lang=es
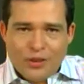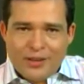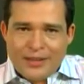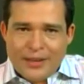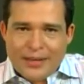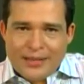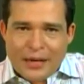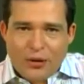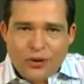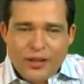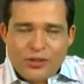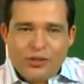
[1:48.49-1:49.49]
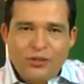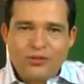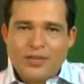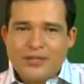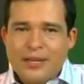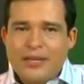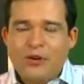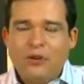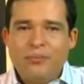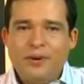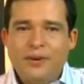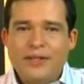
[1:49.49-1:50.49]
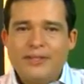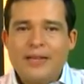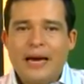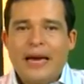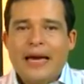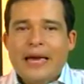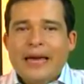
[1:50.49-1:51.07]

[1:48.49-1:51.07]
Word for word: desde esa conexión, desde esa convivencia,